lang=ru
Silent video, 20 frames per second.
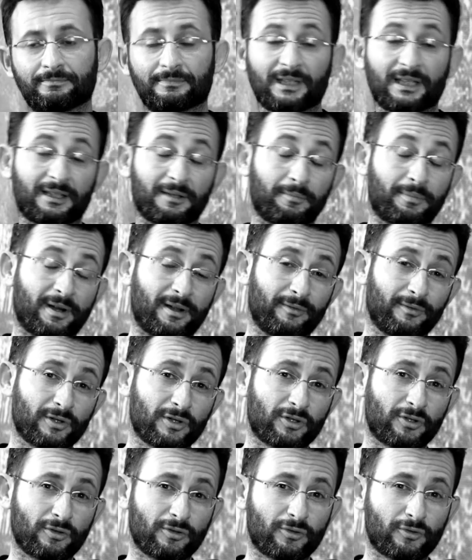это правда,
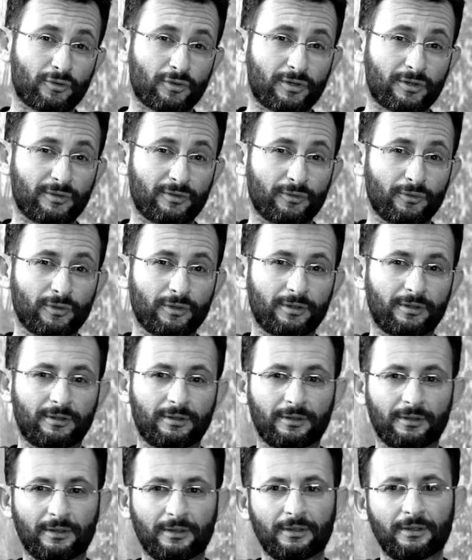что существует
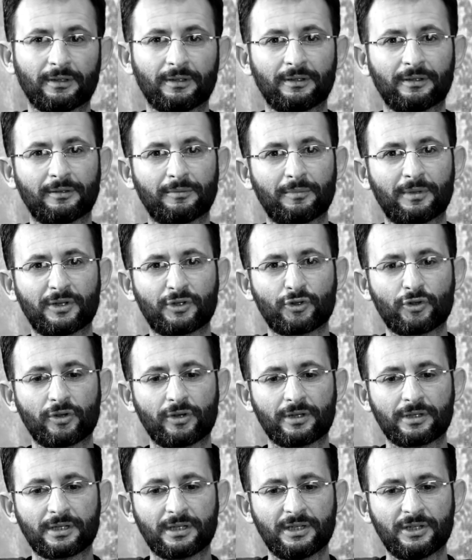э, большое
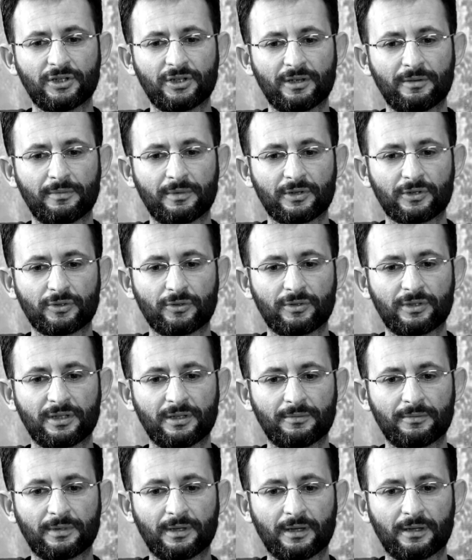различие между
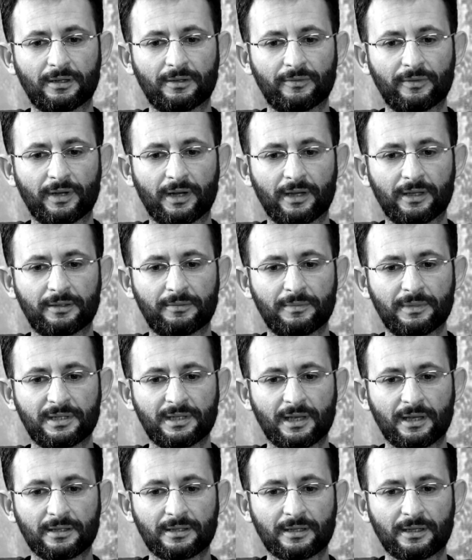тем, как выглядит
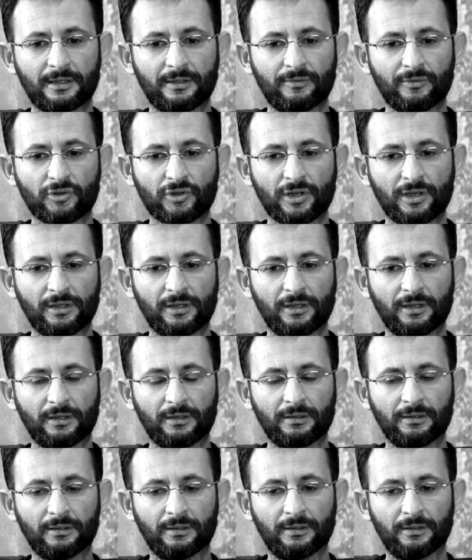мессианское
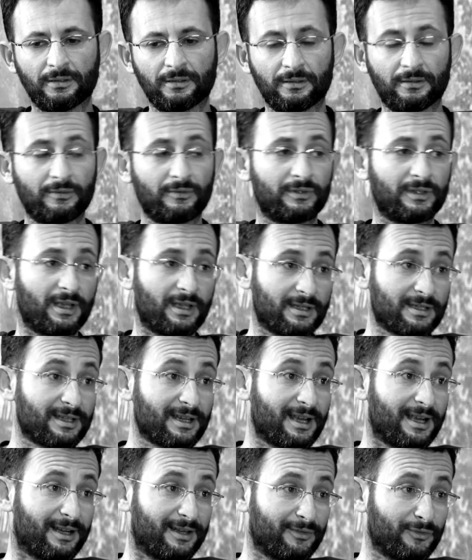движение вне
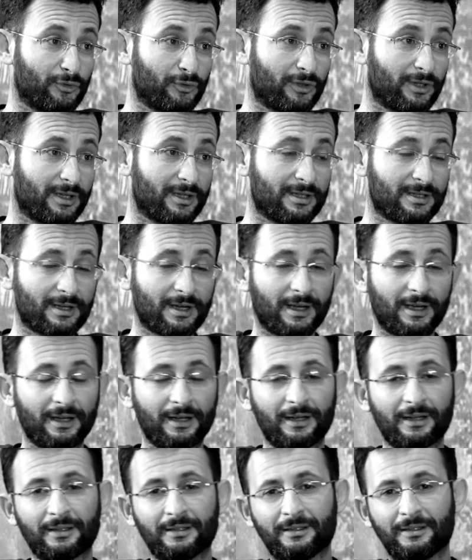Израиля, внутри
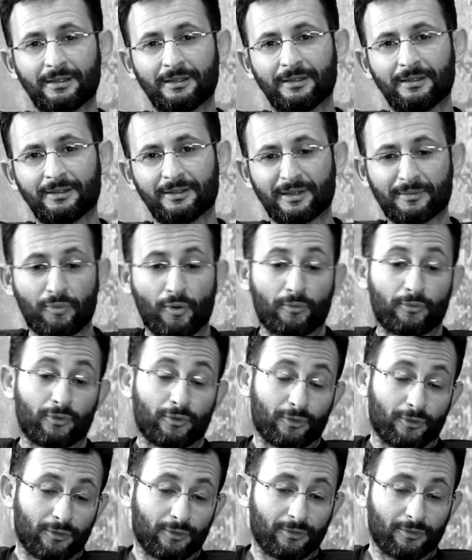Израиля. Я
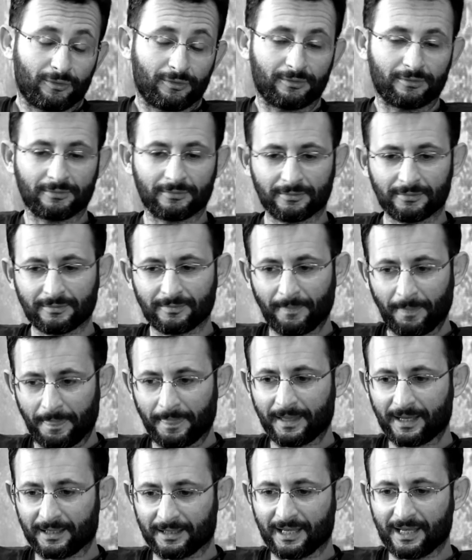помню,
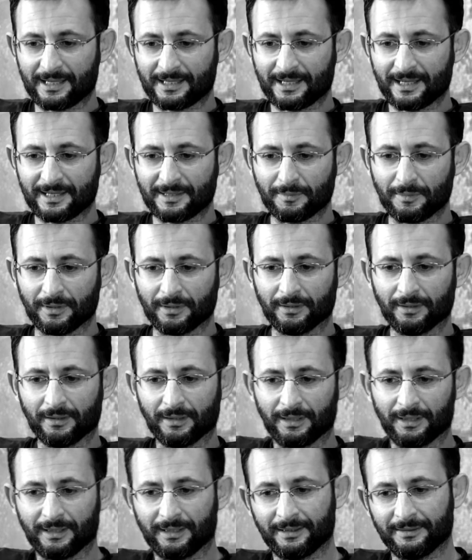когда я здесь был,
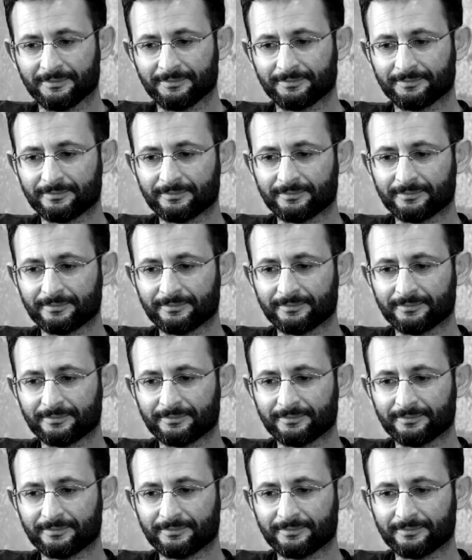а,